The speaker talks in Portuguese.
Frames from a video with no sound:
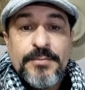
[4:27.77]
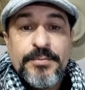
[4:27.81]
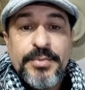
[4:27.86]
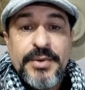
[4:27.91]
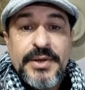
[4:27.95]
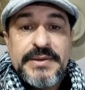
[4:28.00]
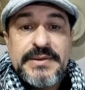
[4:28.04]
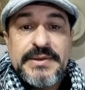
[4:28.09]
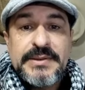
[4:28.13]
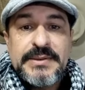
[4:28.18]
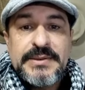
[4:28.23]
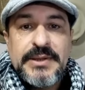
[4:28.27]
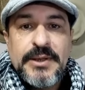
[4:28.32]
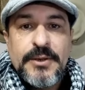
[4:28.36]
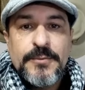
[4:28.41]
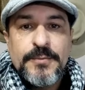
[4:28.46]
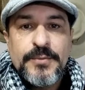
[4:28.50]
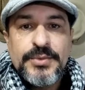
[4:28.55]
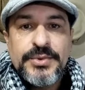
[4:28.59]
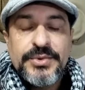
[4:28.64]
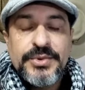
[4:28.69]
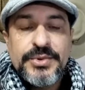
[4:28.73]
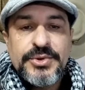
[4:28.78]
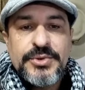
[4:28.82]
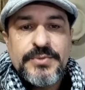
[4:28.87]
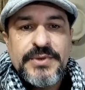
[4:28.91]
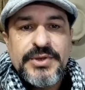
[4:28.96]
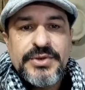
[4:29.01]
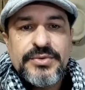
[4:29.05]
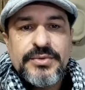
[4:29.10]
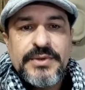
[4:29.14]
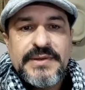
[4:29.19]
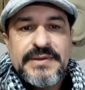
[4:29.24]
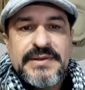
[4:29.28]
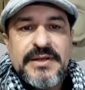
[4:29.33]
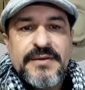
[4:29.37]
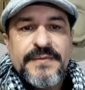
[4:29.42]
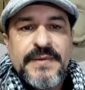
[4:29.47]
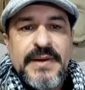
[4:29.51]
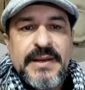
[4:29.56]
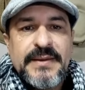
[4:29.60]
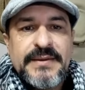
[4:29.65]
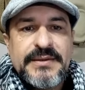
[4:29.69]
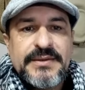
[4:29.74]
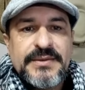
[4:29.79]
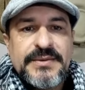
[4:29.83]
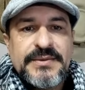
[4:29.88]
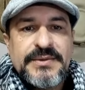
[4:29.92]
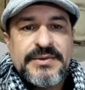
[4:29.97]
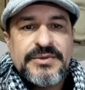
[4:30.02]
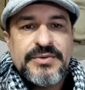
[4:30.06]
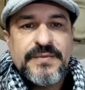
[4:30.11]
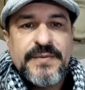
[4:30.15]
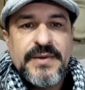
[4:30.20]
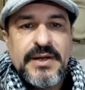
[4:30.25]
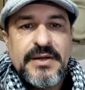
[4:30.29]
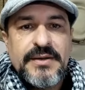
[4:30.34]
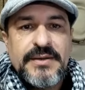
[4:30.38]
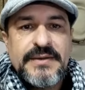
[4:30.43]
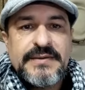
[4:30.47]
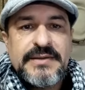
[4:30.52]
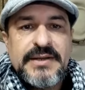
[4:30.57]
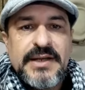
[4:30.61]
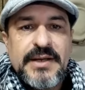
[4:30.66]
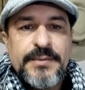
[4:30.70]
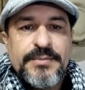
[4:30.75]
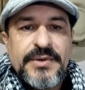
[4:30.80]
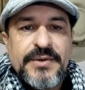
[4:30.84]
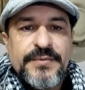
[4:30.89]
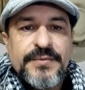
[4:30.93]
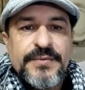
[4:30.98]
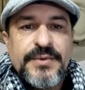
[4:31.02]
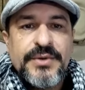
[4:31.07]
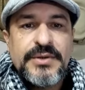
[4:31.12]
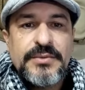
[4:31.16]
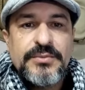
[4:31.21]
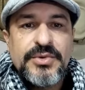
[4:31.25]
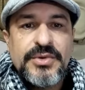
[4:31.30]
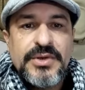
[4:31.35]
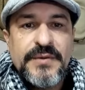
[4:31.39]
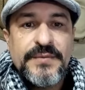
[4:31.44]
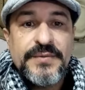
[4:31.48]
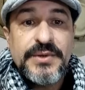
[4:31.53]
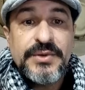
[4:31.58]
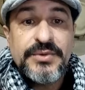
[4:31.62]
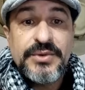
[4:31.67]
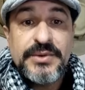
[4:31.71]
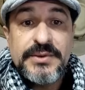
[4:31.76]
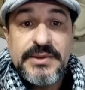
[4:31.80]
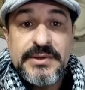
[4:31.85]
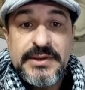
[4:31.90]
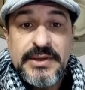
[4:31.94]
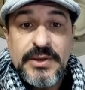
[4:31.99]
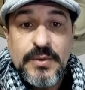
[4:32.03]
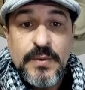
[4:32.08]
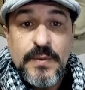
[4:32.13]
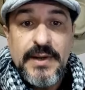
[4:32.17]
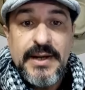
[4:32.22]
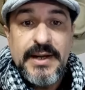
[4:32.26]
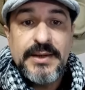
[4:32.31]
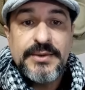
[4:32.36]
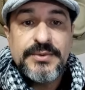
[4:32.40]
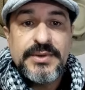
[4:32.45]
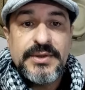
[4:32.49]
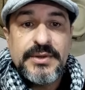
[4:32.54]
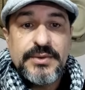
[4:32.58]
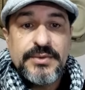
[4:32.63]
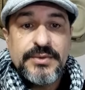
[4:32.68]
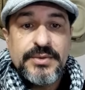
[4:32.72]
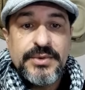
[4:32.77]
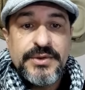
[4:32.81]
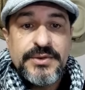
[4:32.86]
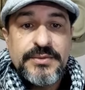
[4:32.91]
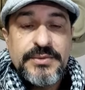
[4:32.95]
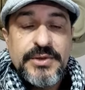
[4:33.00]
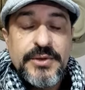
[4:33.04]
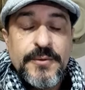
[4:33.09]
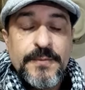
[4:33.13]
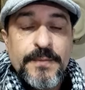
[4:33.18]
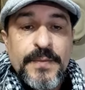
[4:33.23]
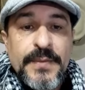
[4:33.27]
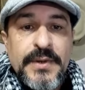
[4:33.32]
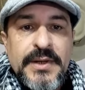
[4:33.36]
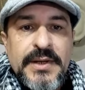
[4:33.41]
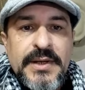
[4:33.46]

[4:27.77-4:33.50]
Pois então, as últimas duas nevascas que tiveram nessa época foram em 1984 e ano 2000,